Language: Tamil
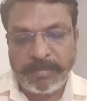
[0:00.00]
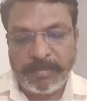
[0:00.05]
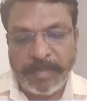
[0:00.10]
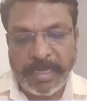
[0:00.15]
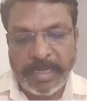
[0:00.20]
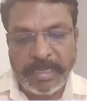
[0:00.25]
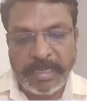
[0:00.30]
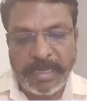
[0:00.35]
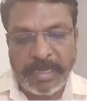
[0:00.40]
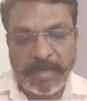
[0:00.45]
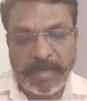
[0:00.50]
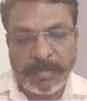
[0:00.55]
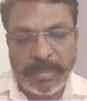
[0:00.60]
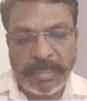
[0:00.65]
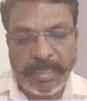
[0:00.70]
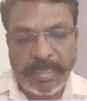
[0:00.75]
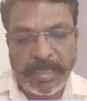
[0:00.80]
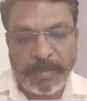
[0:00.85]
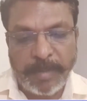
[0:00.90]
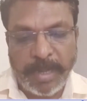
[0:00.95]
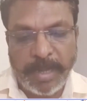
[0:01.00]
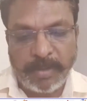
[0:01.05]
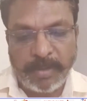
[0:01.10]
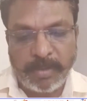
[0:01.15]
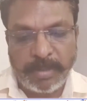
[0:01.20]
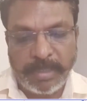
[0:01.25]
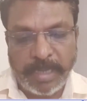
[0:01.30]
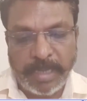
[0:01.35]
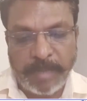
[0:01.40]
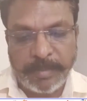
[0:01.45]
மரக்கானம் அருகே
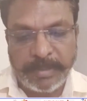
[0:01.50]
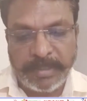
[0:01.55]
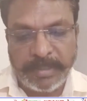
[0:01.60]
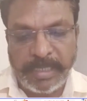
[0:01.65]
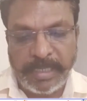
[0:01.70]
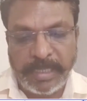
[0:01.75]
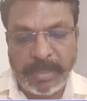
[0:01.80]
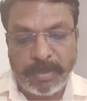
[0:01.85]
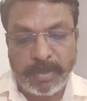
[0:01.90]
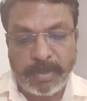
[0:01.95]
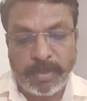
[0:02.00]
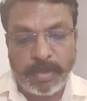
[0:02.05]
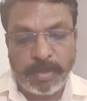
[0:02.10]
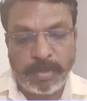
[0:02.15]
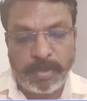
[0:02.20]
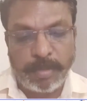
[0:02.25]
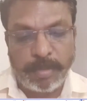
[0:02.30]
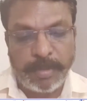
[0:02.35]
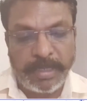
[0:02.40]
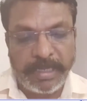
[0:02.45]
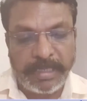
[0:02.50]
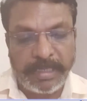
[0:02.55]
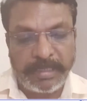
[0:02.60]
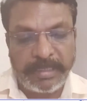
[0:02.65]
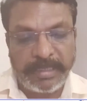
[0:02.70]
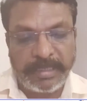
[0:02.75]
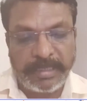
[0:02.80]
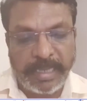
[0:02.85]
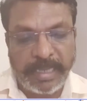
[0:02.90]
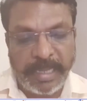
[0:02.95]
மானூர் கிராமத்தில் இருநூறு குடும்பங்களுக்கு
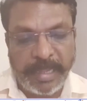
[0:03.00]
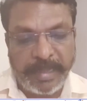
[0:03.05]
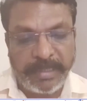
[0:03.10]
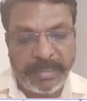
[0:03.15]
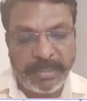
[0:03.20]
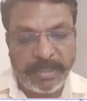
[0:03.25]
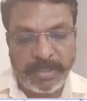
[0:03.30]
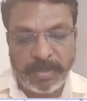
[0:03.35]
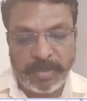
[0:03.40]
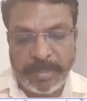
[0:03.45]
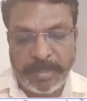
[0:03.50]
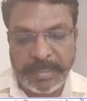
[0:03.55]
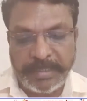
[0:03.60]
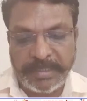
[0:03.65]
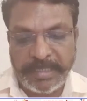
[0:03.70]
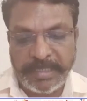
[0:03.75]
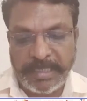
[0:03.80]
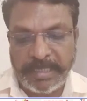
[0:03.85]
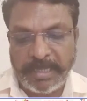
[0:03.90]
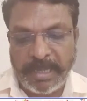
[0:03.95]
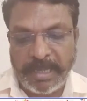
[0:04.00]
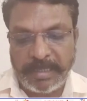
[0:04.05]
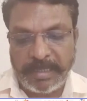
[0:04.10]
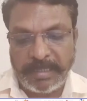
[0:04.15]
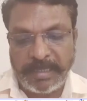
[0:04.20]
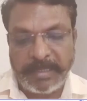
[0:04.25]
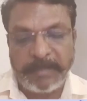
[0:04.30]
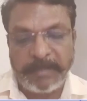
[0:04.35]
தலா ஐந்து கிலோ அரிசி காய்கறி